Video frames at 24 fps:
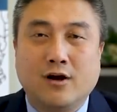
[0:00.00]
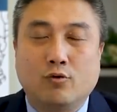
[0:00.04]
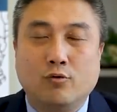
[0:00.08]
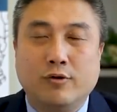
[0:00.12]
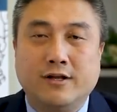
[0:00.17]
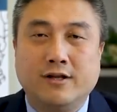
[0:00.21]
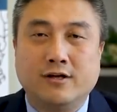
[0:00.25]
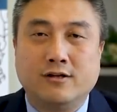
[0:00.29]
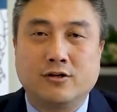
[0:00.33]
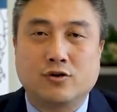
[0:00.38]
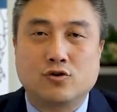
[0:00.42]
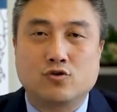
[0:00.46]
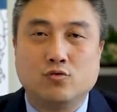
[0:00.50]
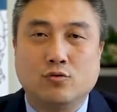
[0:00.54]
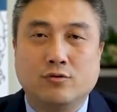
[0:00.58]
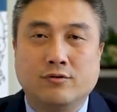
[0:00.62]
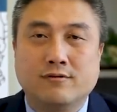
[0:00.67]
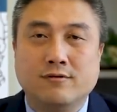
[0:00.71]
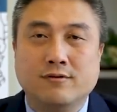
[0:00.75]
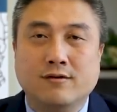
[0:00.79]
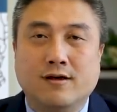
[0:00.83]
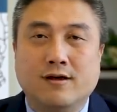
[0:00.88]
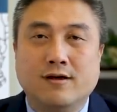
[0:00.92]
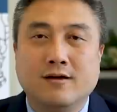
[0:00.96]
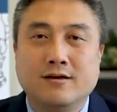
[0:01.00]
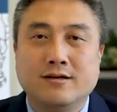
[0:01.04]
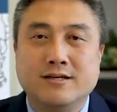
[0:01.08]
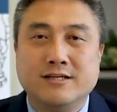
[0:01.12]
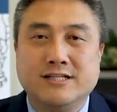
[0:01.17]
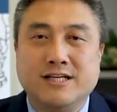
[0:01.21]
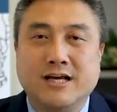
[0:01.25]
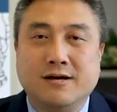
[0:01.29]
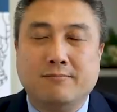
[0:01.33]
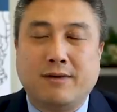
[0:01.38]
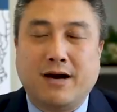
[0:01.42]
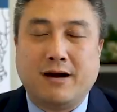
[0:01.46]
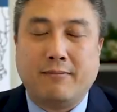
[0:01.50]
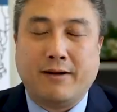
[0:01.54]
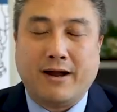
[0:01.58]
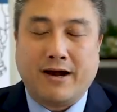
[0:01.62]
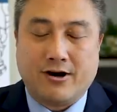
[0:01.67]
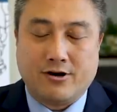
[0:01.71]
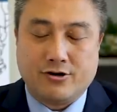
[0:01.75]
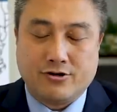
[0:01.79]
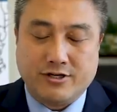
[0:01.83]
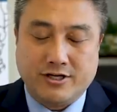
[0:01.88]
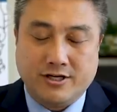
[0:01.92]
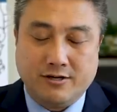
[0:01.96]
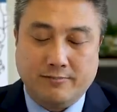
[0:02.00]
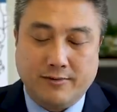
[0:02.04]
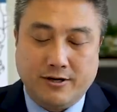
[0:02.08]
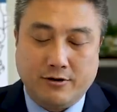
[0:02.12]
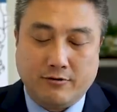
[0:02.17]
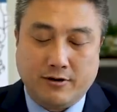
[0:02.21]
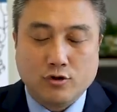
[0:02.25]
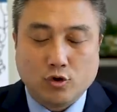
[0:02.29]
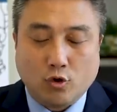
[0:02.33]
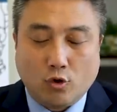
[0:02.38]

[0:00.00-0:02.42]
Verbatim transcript: 规定的数字1821美元，